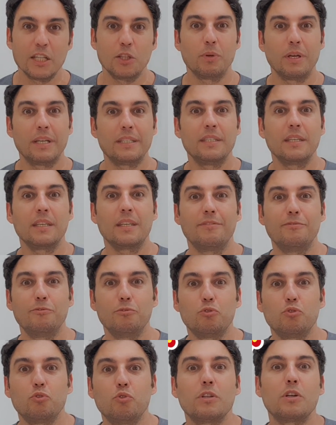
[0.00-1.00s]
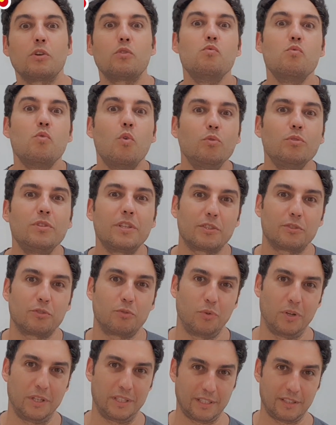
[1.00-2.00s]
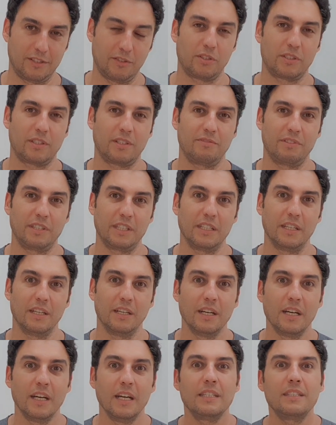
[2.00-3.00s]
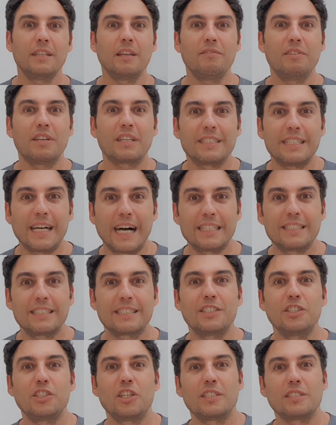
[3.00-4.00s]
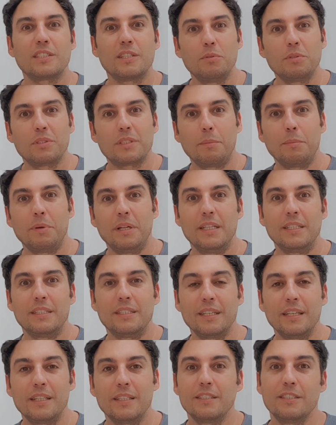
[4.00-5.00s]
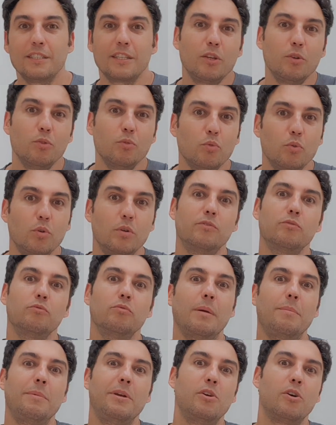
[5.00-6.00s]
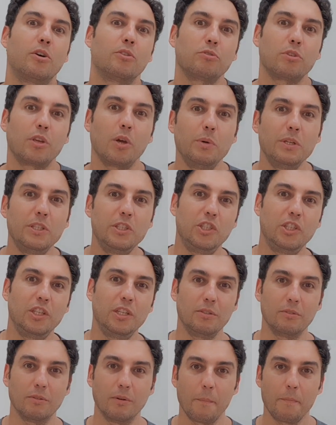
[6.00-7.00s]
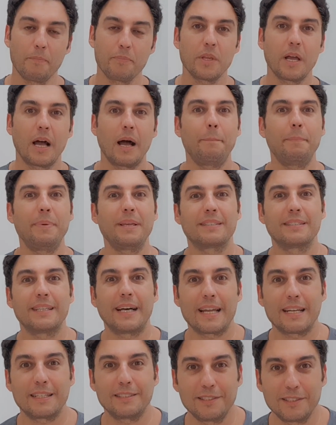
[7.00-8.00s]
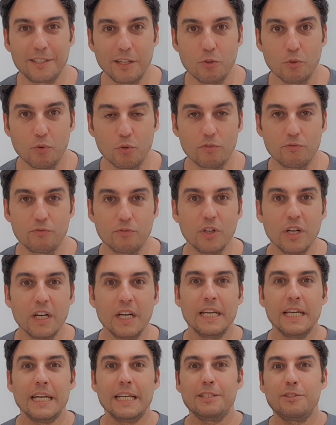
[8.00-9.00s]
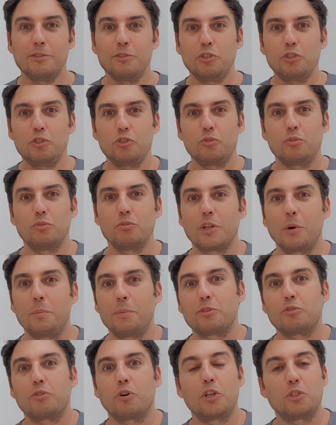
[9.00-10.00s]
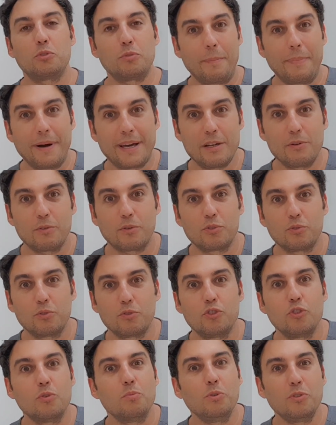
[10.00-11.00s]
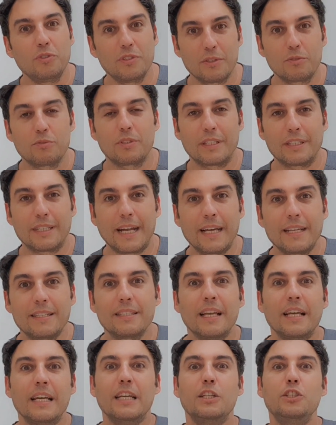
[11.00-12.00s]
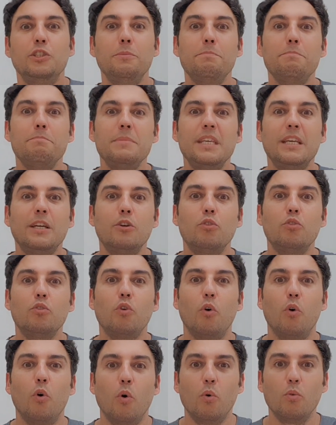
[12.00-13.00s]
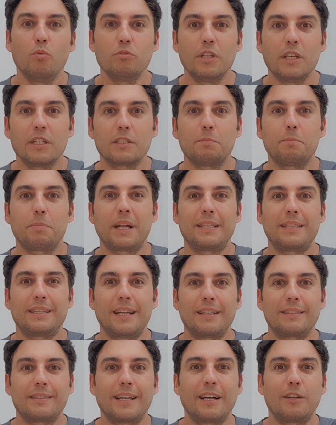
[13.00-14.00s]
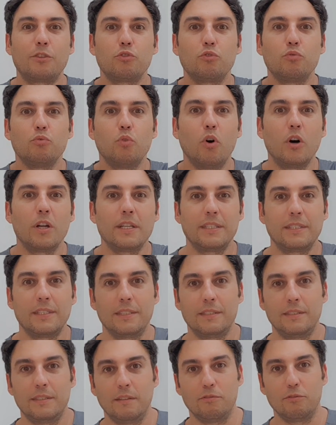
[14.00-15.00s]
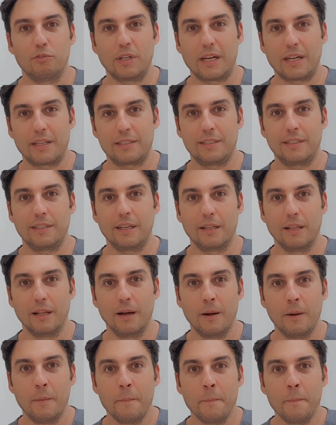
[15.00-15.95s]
Não é assim que funciona com outras coisas da nossa vida. Tem verdades que já estão estabelecidas e que o novo não é melhor do que o antigo apesar de ser novo. Então deixa eu te contar uma história de um aparelho que surgiu muitos anos atrás de micro-ondas para tratar suor excessivo na axila.